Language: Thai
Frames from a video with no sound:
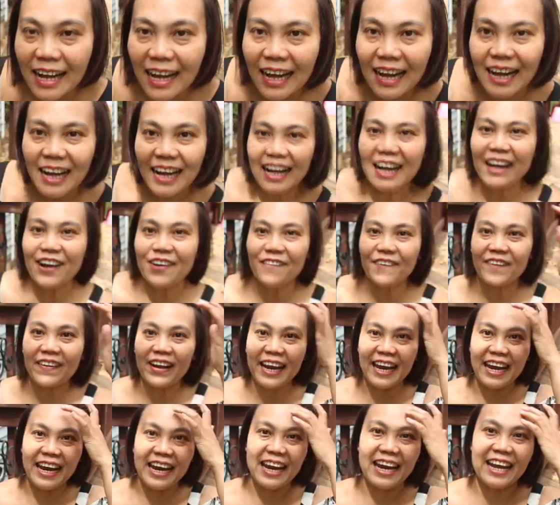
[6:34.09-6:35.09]
อ่าโอ
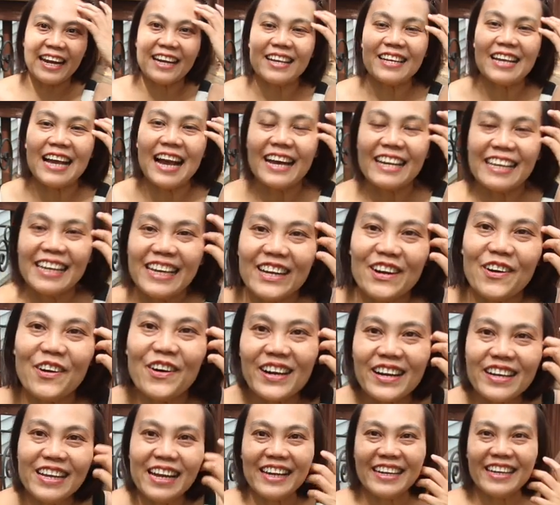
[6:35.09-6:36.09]
เค ระยะนี้เนาะ
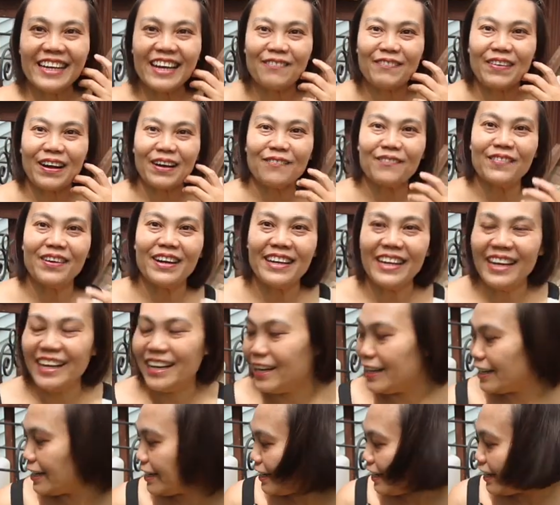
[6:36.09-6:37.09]
ระยะนี้กำลังพอดี
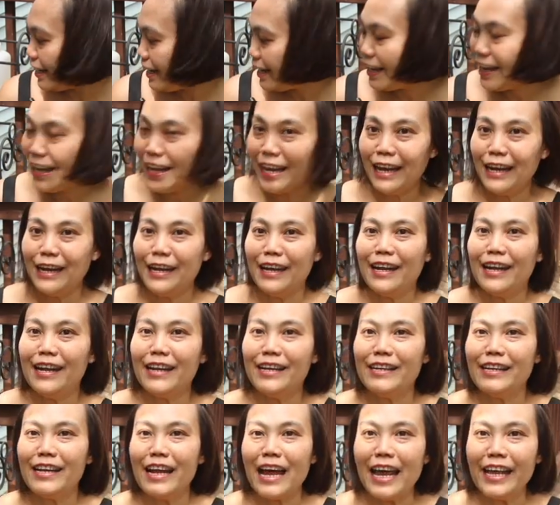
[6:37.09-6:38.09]
เลย เห็น
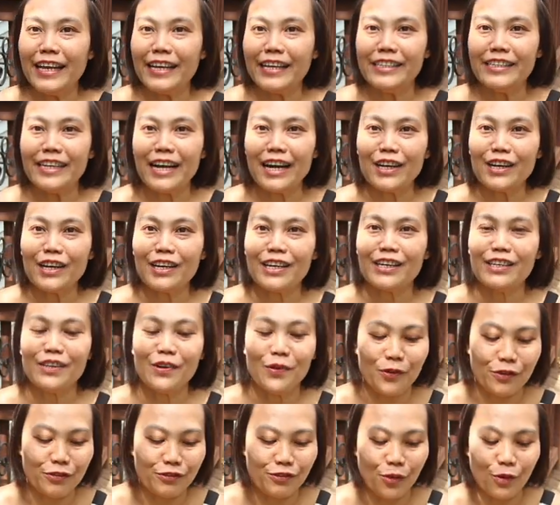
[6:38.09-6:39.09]
ไอ้เครื่อง
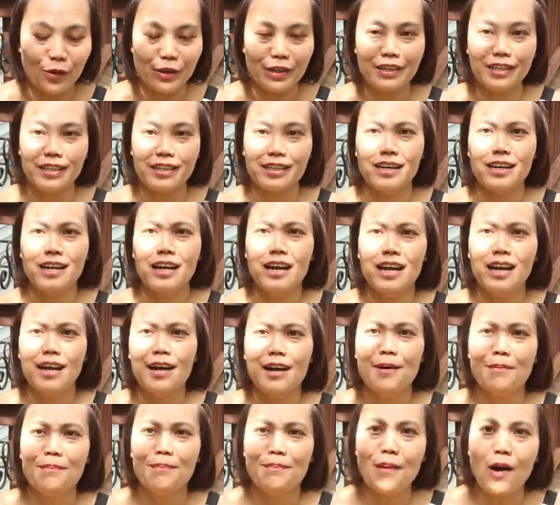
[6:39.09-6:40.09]
ดูดฝุ่น
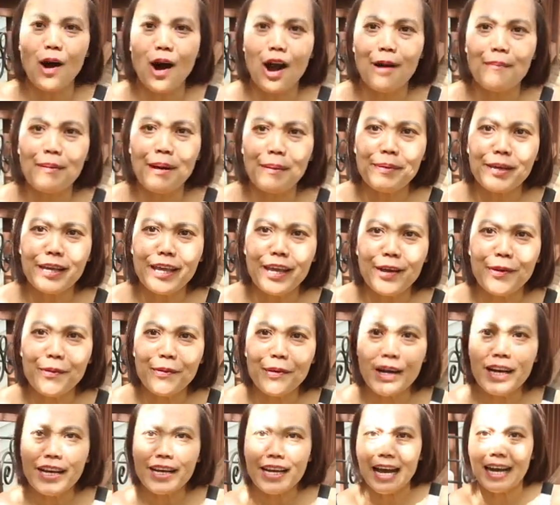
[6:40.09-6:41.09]
หม้อบาร์บีคิว
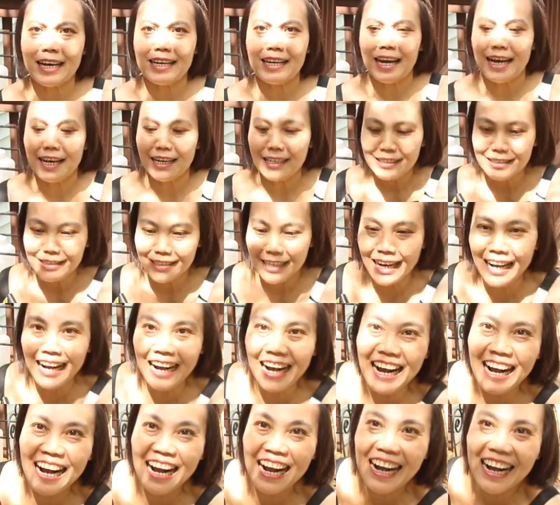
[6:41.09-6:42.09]
ด้วยแล้วกันนะ
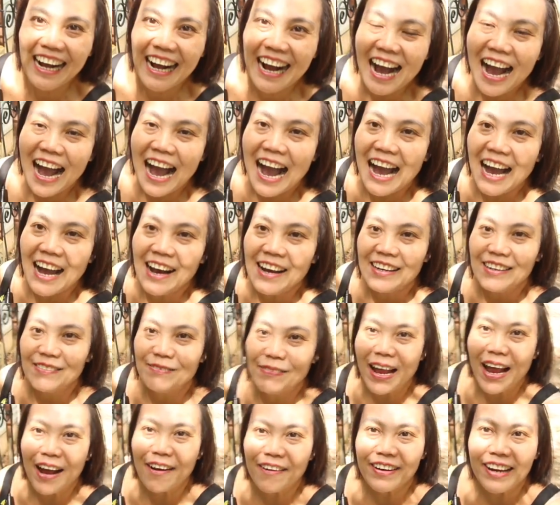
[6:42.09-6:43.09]

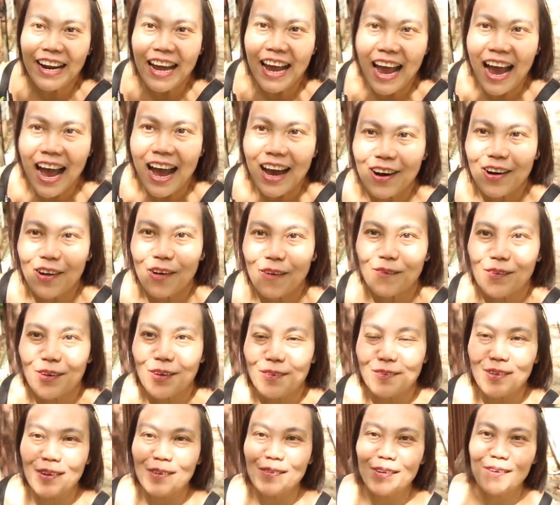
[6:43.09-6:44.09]
ไม่เอาก็ได้ อ่ะ หลบหล
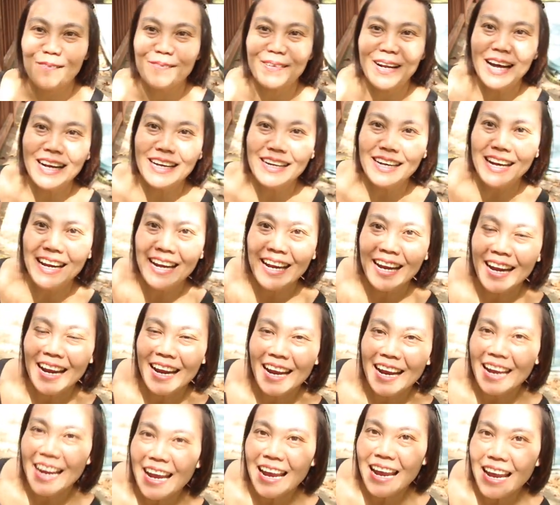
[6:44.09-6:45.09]
บหลบหลบด้านนี้
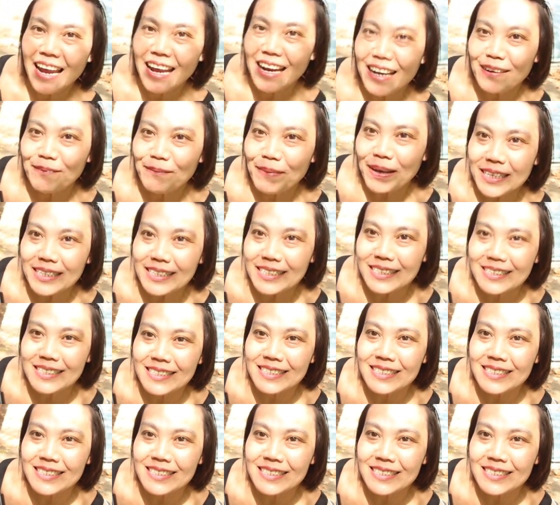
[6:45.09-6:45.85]
เห็นเป็น